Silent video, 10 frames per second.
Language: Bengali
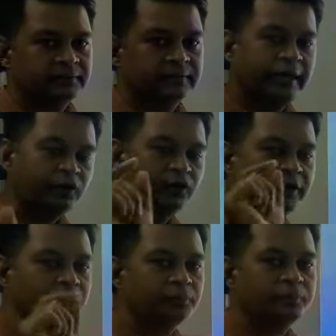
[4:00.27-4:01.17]
এখন
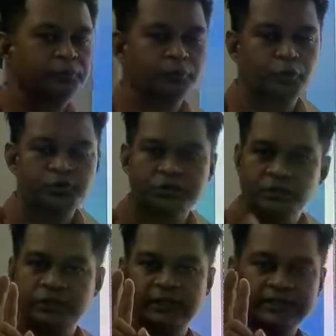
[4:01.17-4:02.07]
এখানে কোশ্চেন
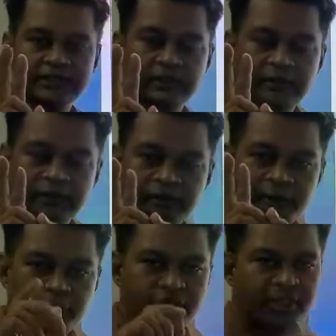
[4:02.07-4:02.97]
দুইটা আছে
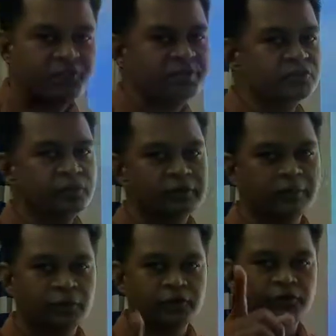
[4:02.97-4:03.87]
রিপোর্টিং স্পিচ কোনটা
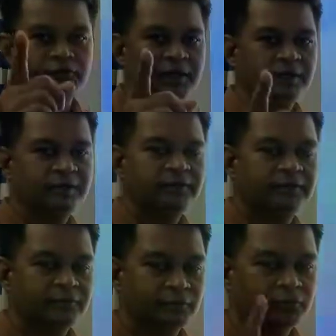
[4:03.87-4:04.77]
বলো তো তোমরা
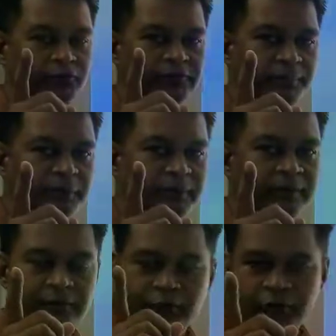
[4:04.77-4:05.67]
গতদিন আমরা
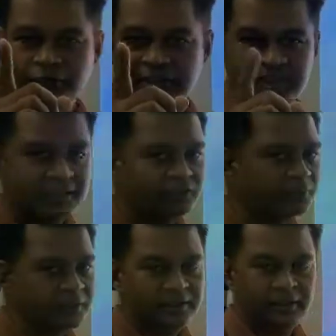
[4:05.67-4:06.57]
গত লেকচারে কিন্তু
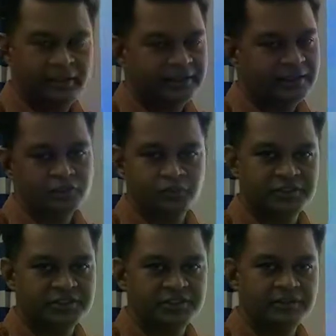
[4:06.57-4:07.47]
আমরা এটা
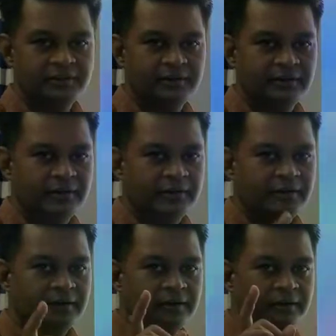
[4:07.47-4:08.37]
শুনেছি
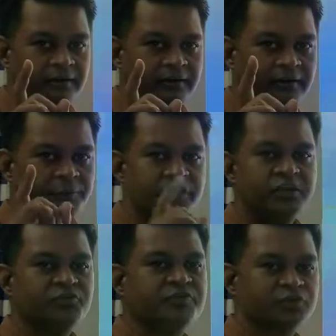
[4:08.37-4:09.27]
রিপোর্টিং
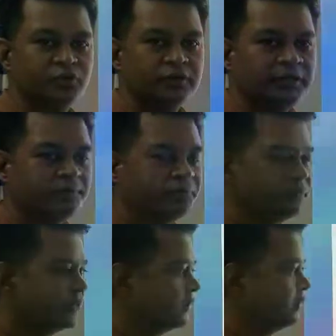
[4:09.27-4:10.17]
স্পিচ কোনটা
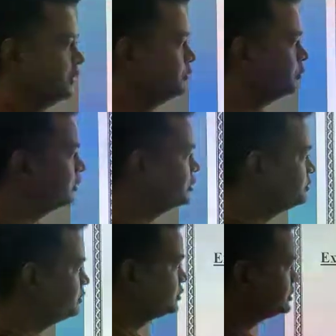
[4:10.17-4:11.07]
রিপোর্টিং
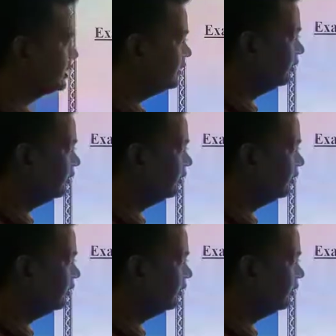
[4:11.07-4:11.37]
স্পিচ হচ্ছে